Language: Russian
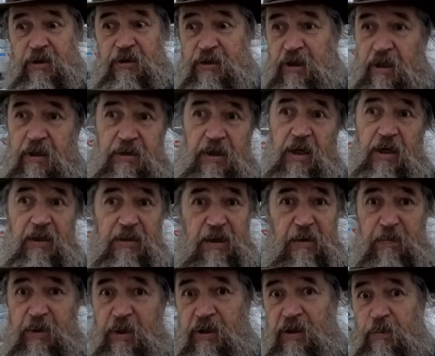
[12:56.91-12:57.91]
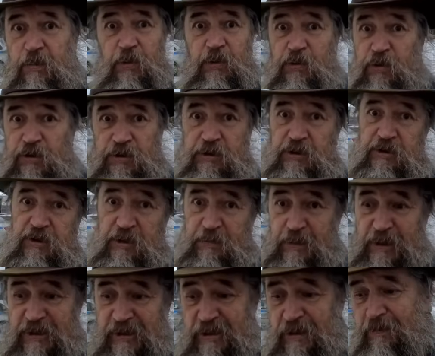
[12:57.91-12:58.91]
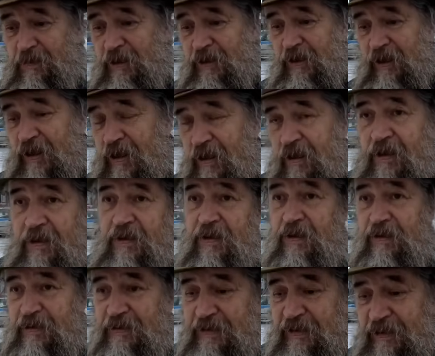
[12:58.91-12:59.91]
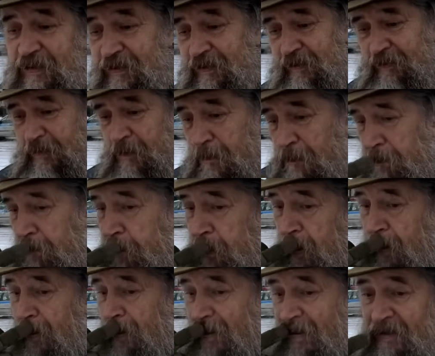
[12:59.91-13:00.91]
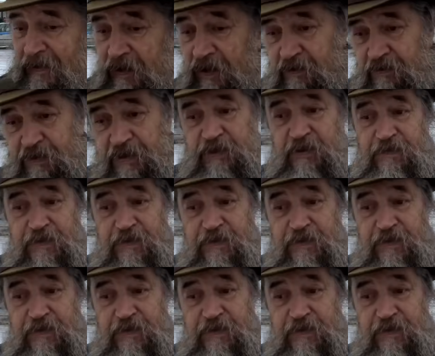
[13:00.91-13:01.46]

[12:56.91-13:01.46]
и тогда это было просто немыслимые деньги – так